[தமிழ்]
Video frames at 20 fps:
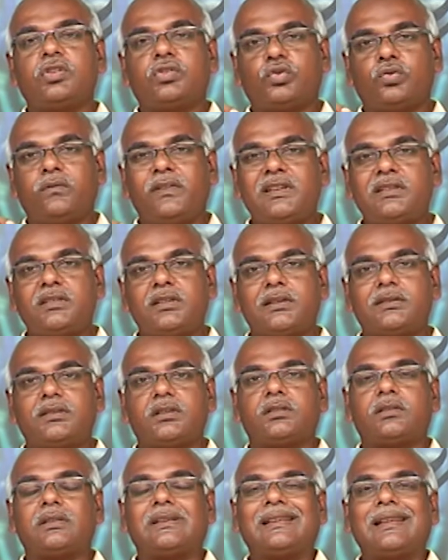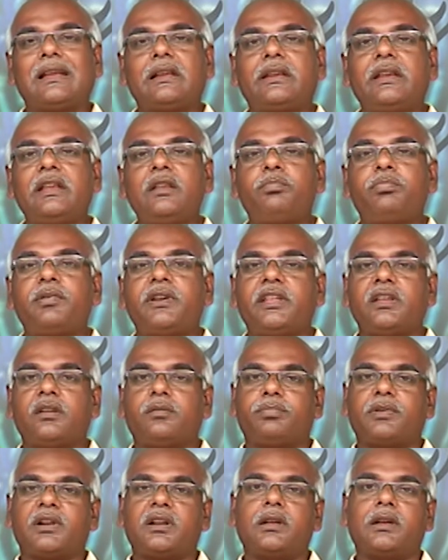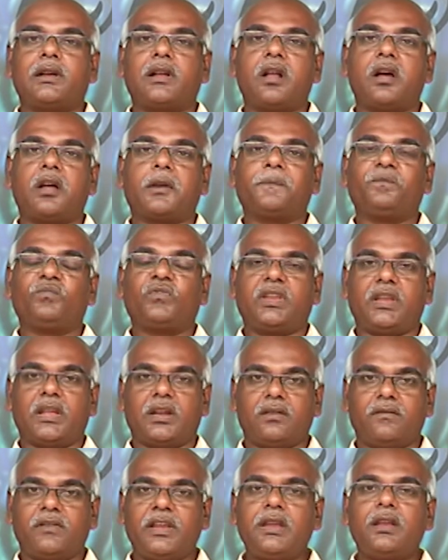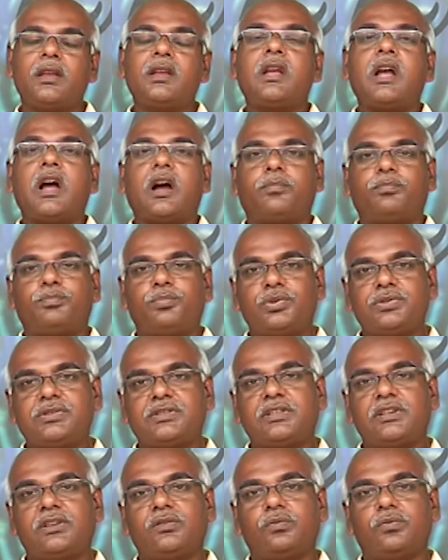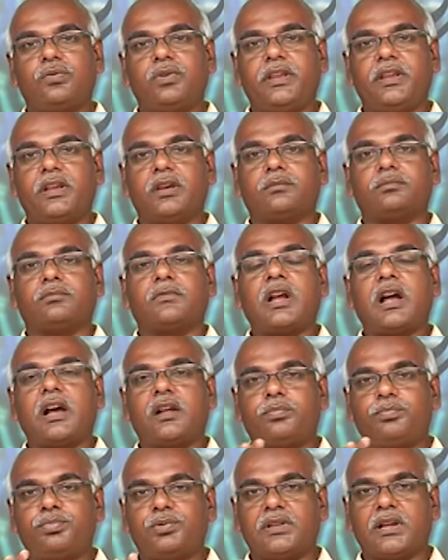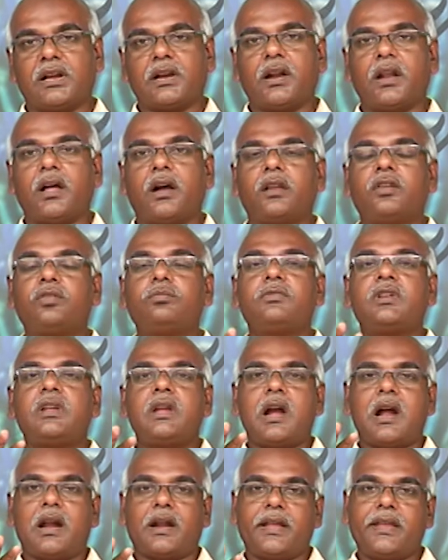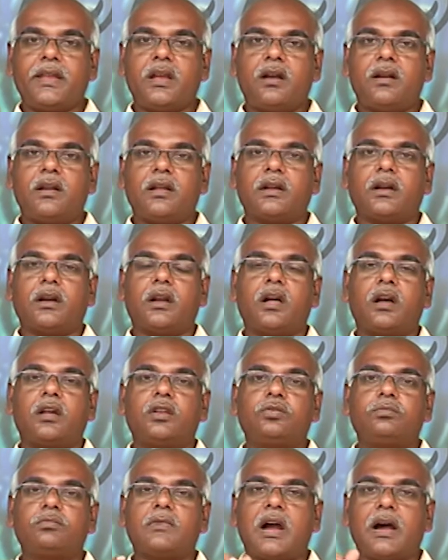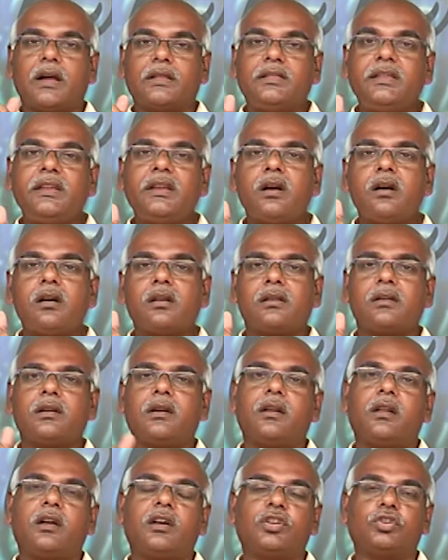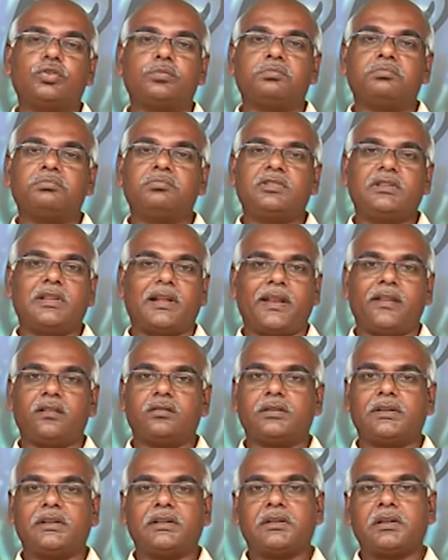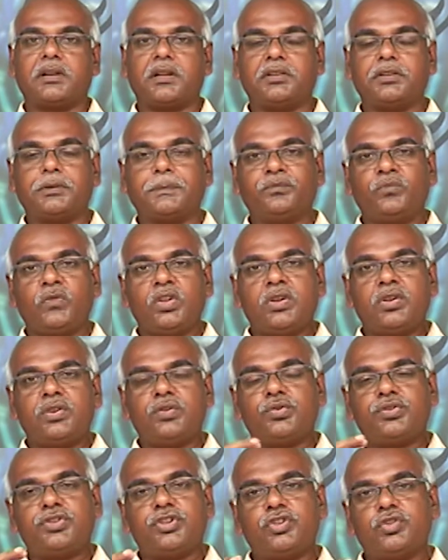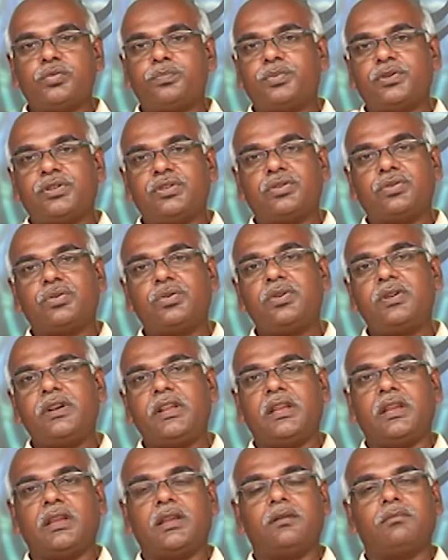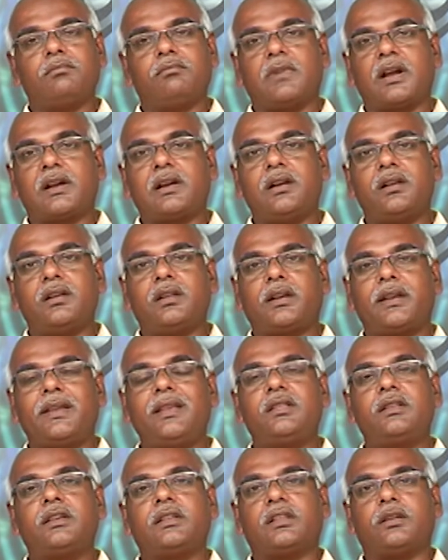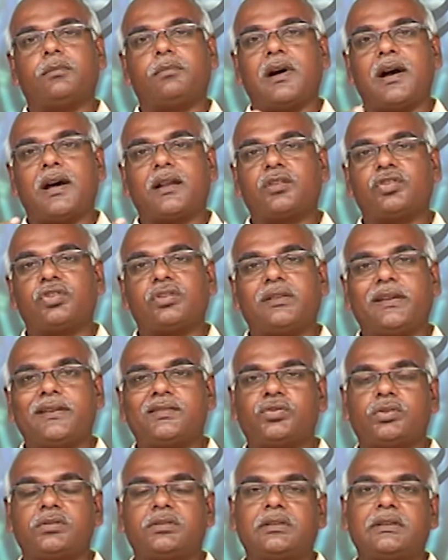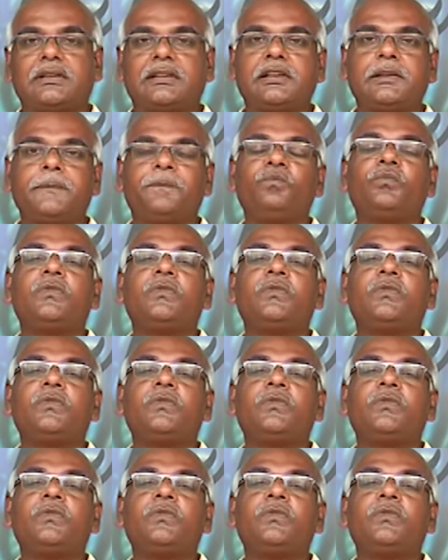சுவிசேஷத்திற்கு கீழ்ப்படிய பண்ணுகிறார் எனவே அப்போஸ்தல ஊழியம் அற்புதங்களாலும் அடையாளங்களாலும் அதிகாரங்களாலும் நிறைந்திருக்கிறது நூற்றி முப்பது கோடி மக்கள் நிறைந்த இந்த பாரத தேசத்திற்கு